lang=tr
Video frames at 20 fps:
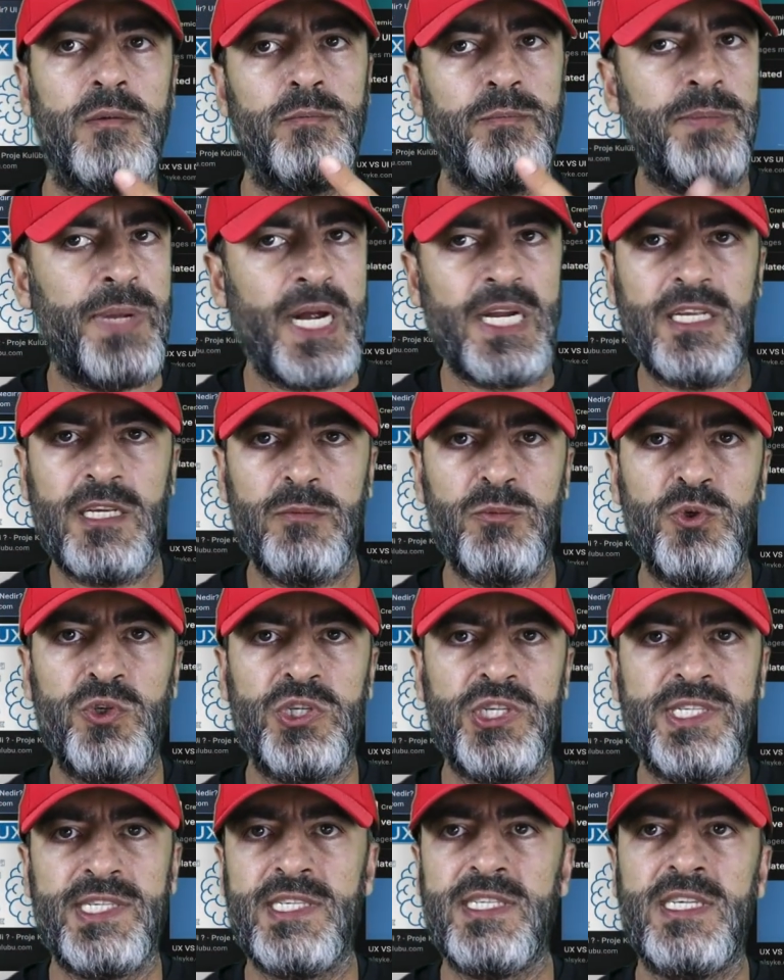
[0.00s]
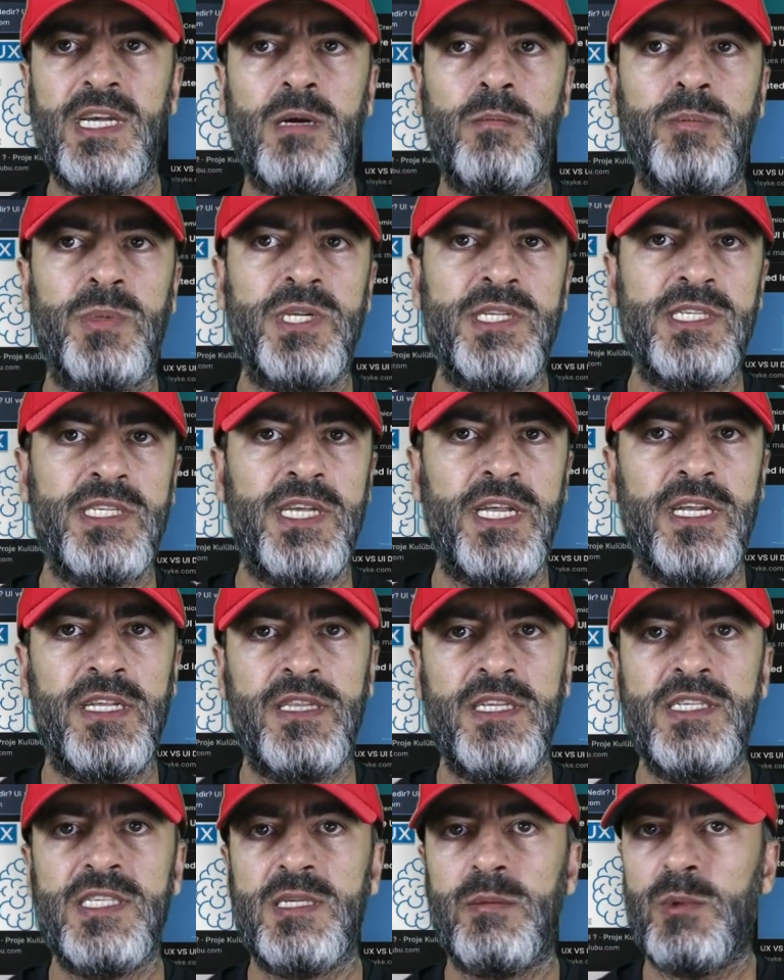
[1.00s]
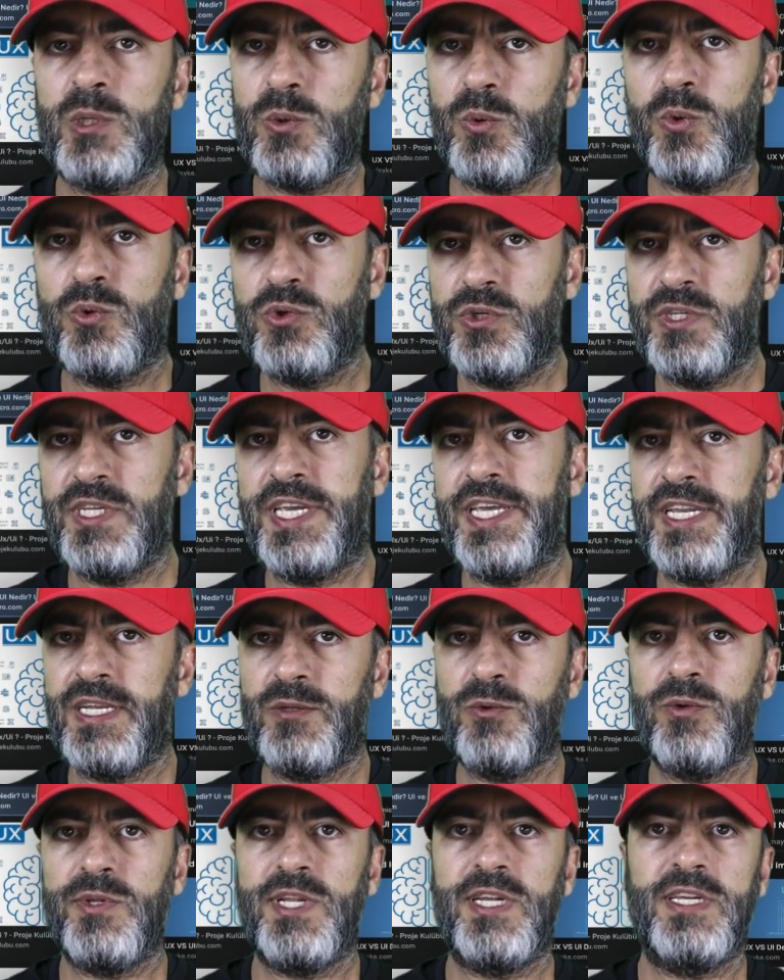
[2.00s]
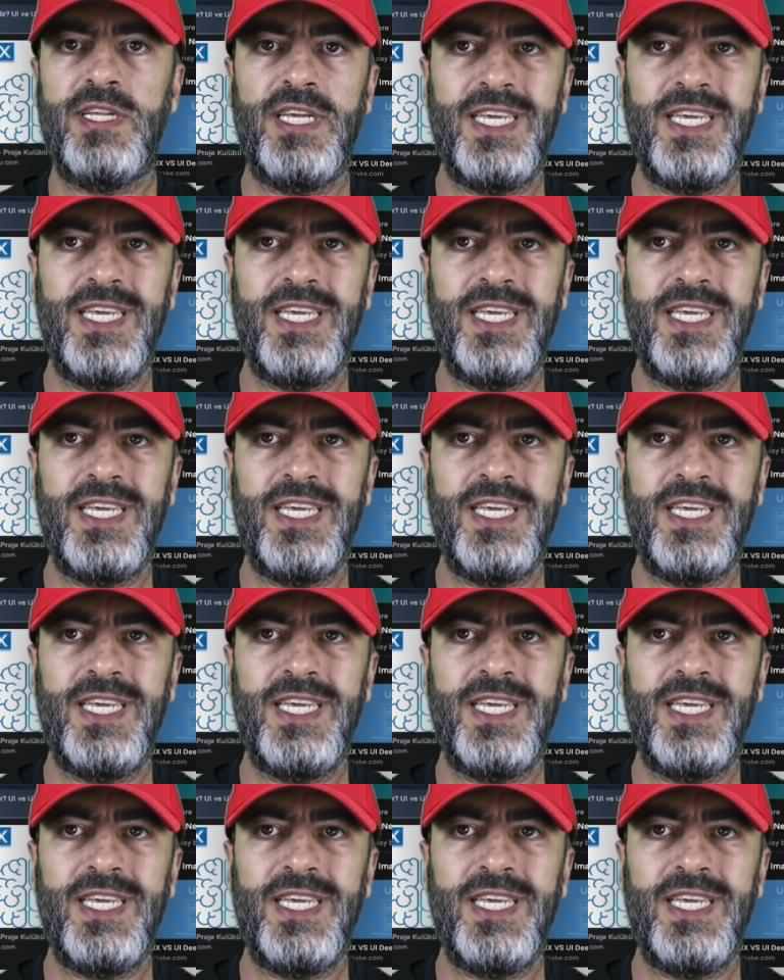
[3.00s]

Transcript: Belki bu işi siz yapmanız gerektiği zaman o gün gerekli olan